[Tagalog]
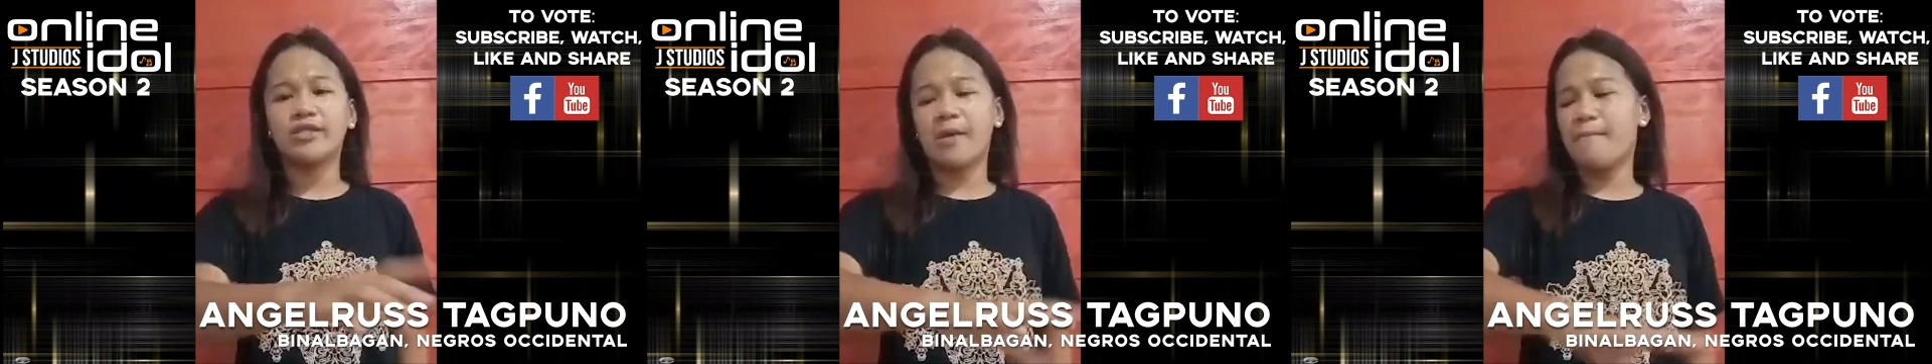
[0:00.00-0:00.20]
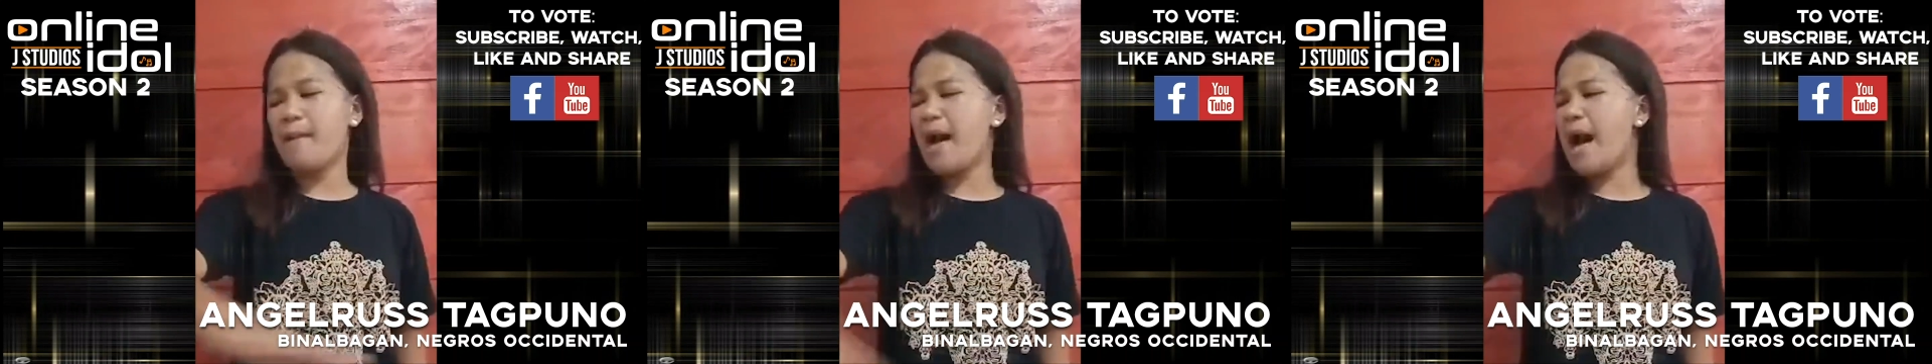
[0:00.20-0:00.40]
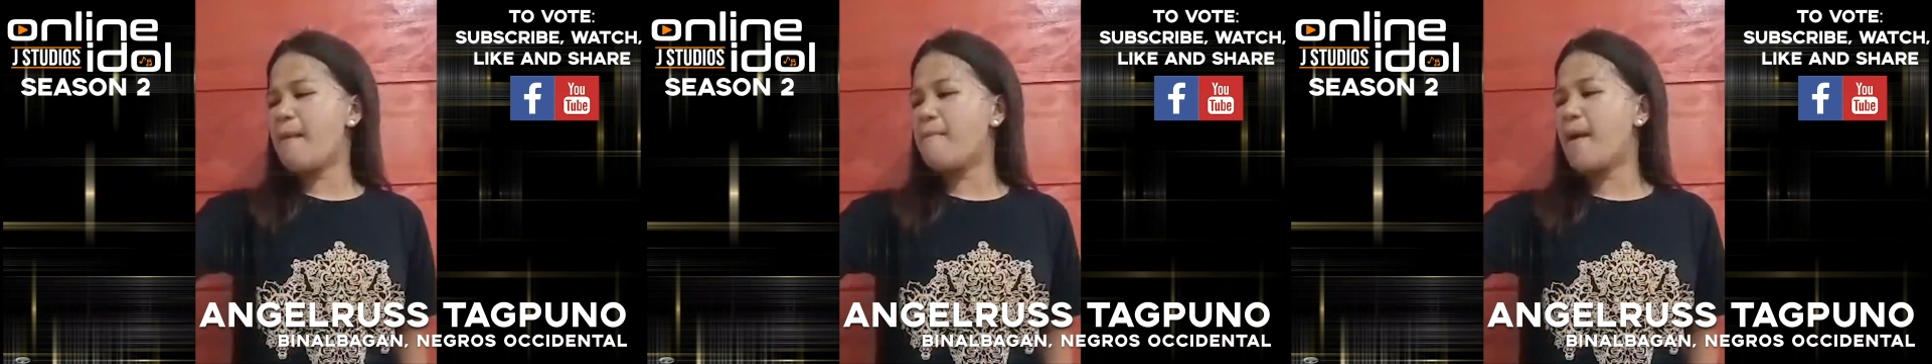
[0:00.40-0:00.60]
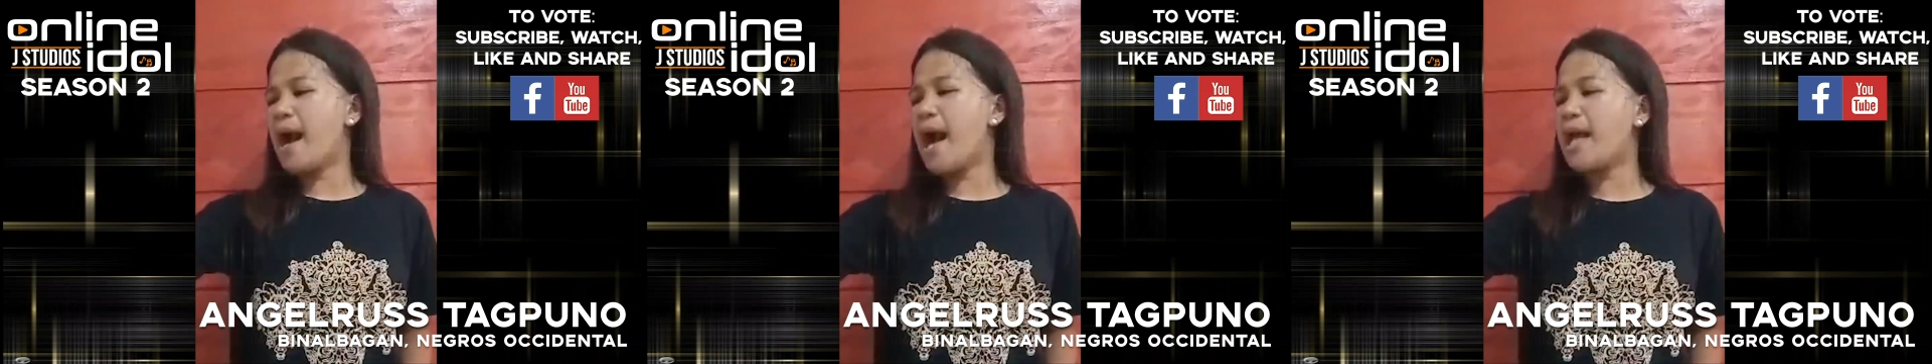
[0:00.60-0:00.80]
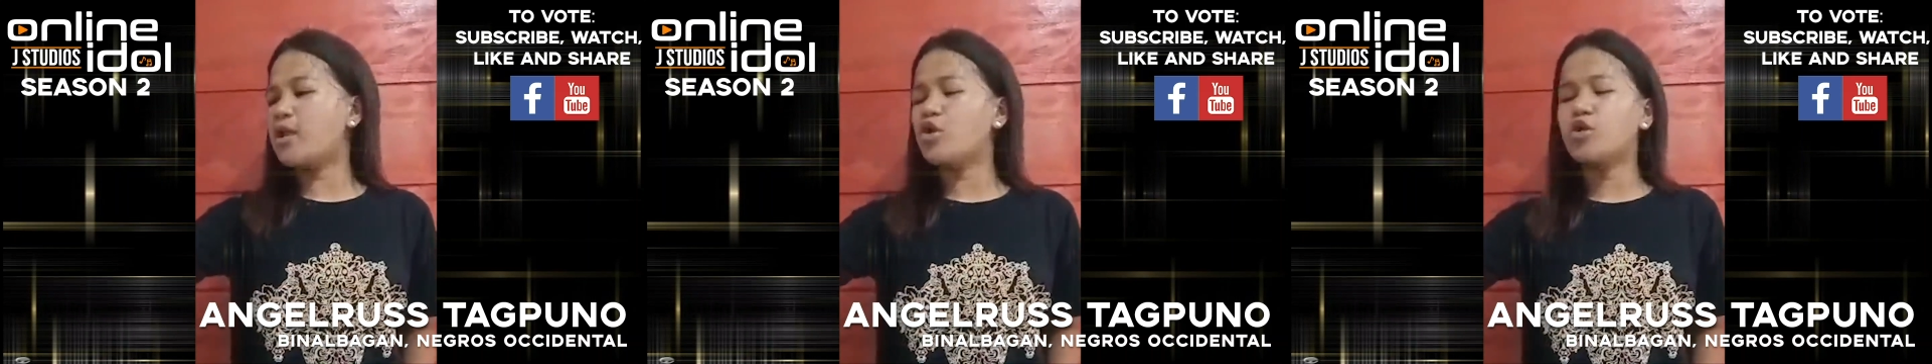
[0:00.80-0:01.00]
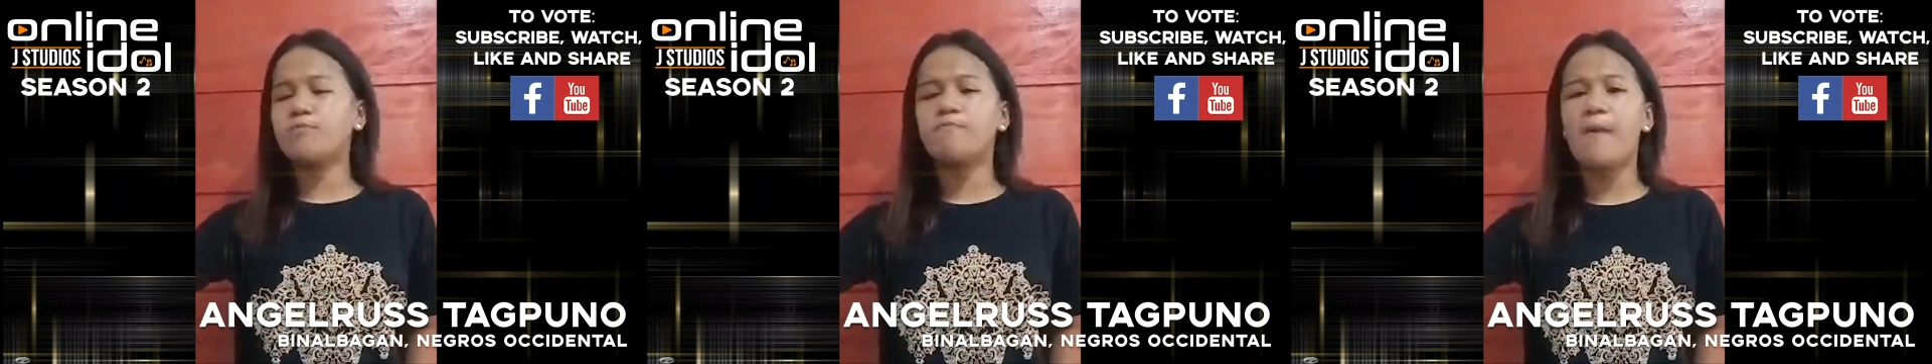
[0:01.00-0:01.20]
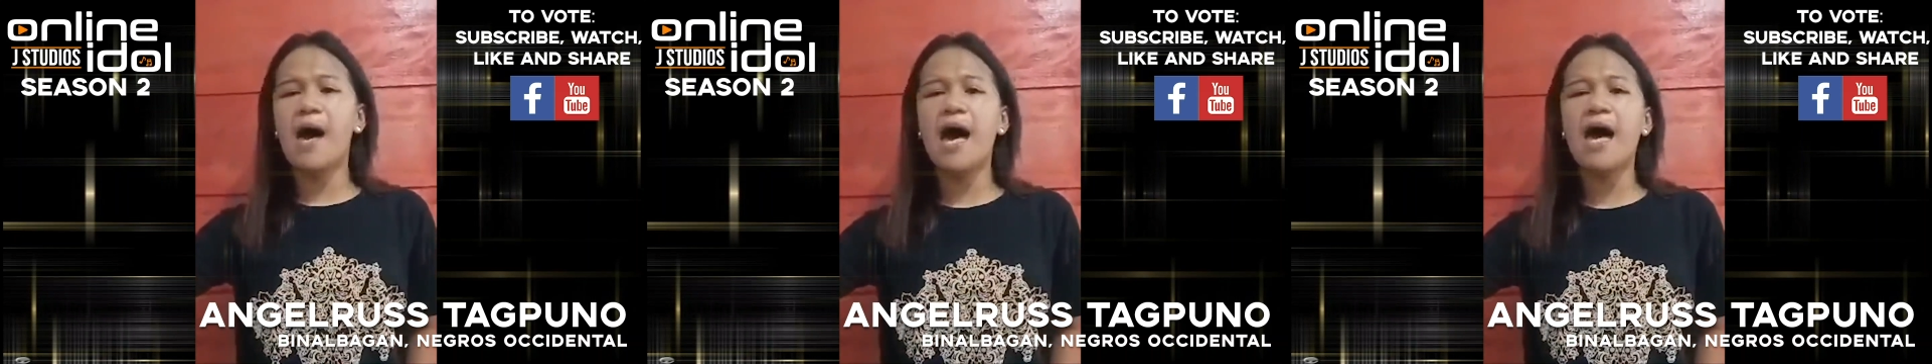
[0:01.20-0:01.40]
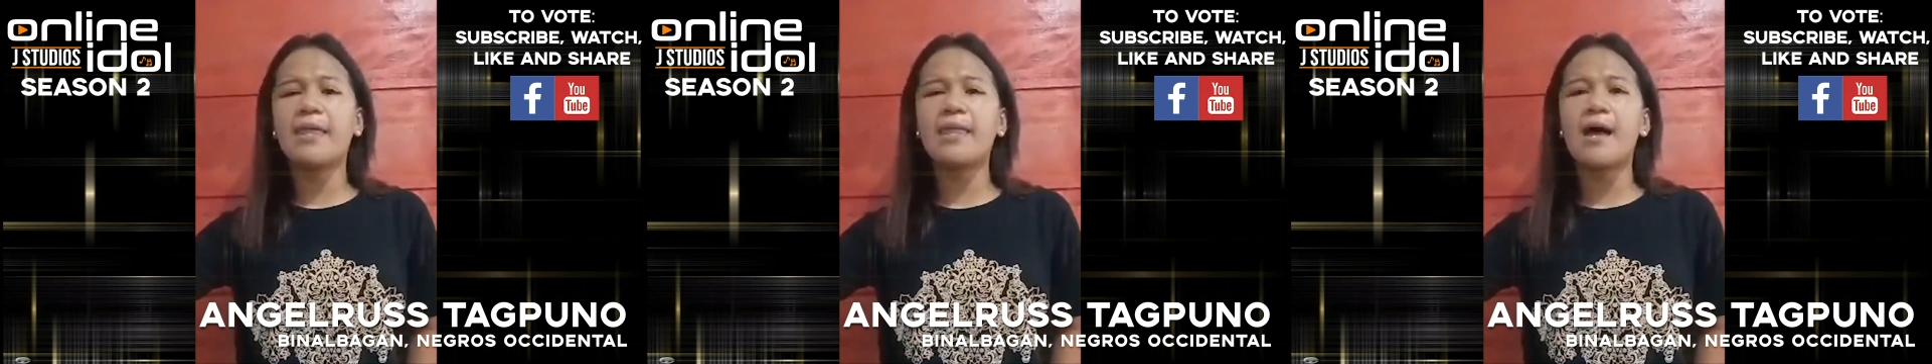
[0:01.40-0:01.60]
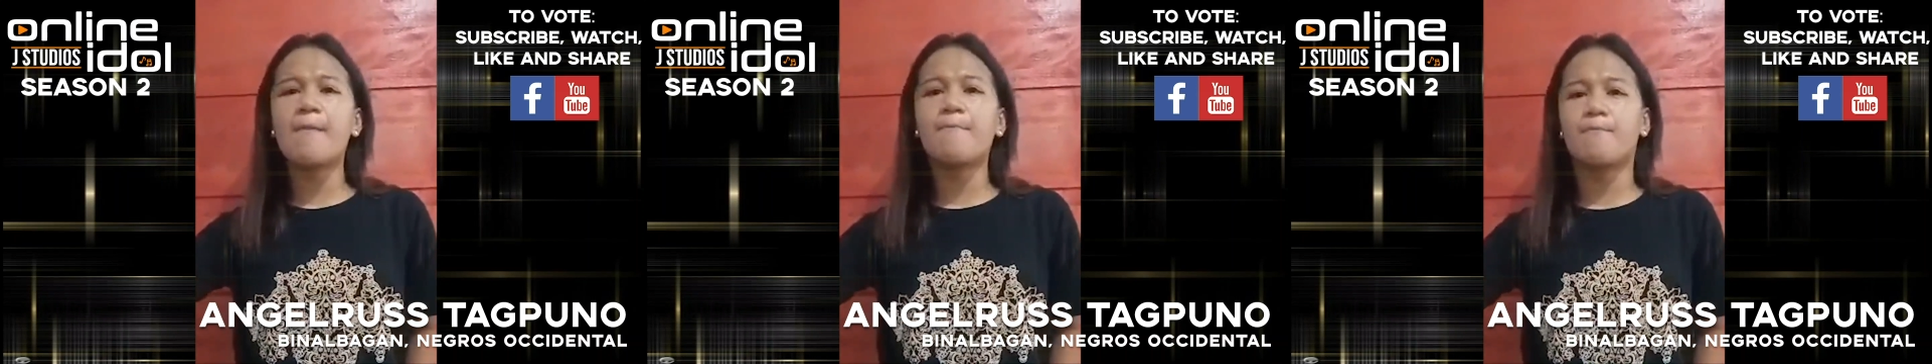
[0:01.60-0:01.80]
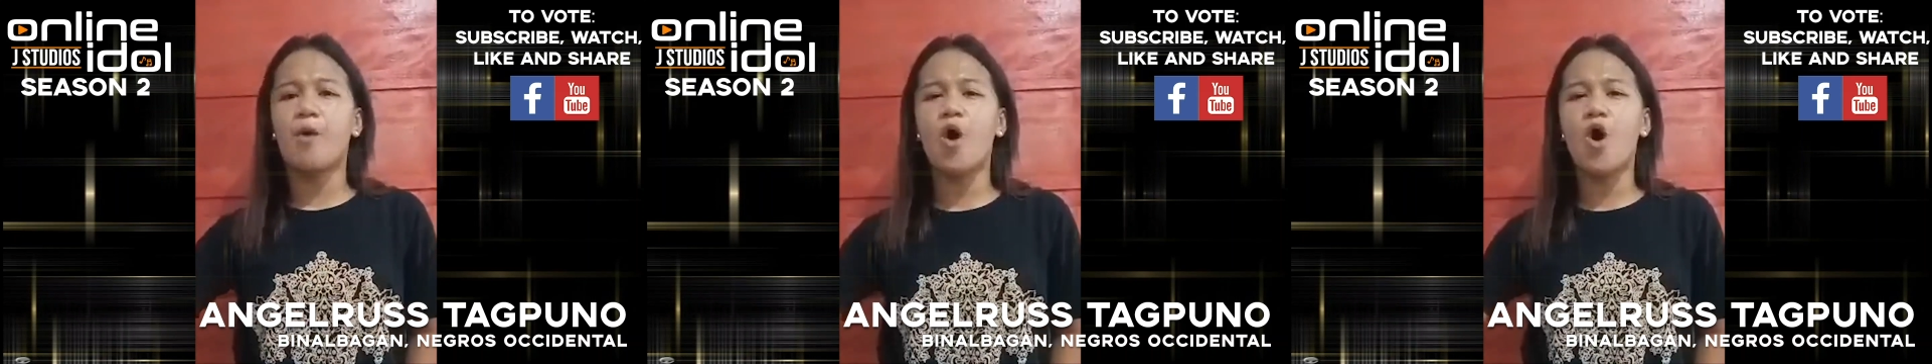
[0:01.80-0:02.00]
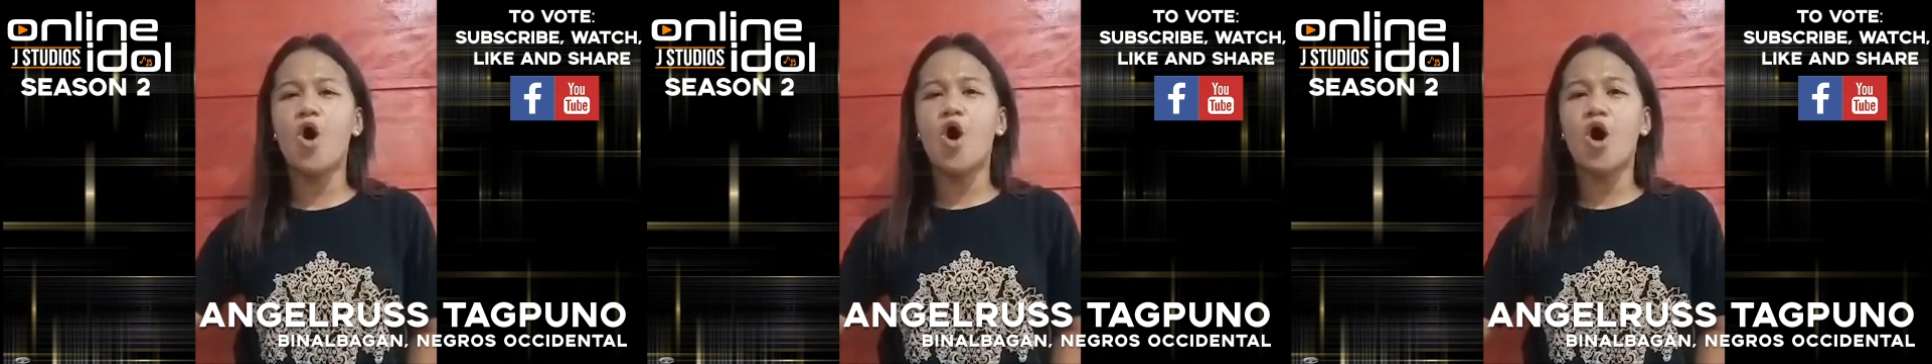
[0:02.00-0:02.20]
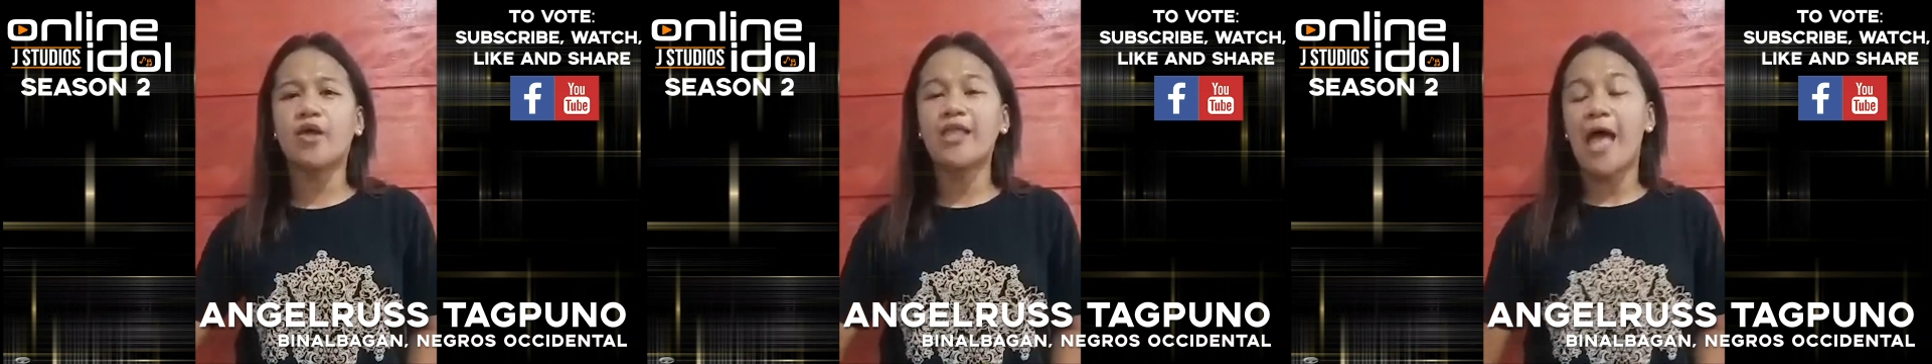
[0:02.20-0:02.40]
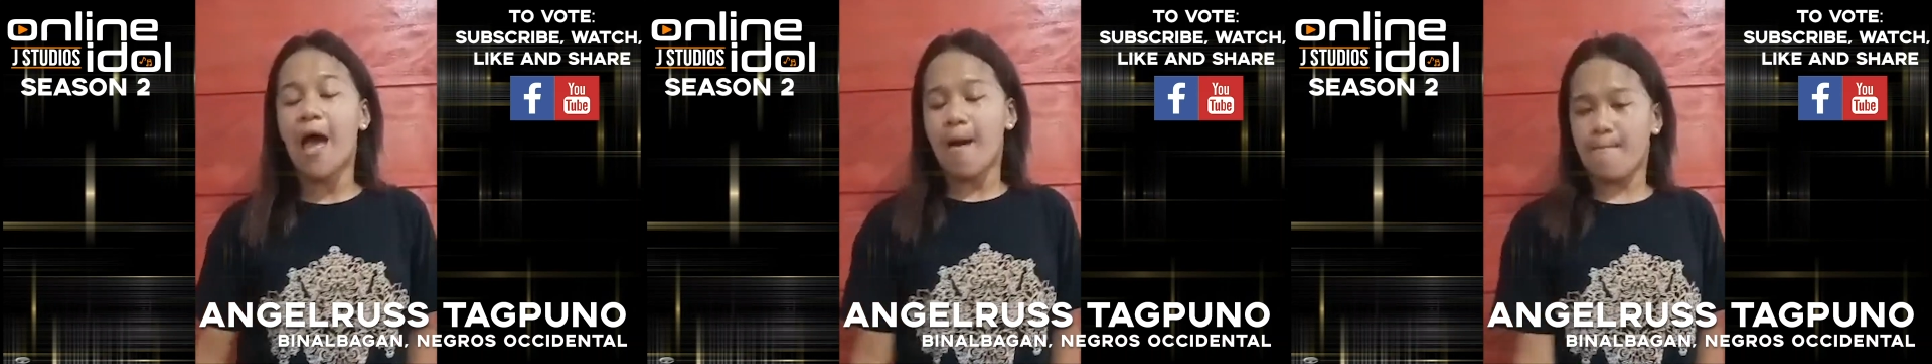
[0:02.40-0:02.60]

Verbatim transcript: Nababalot ba ng pot?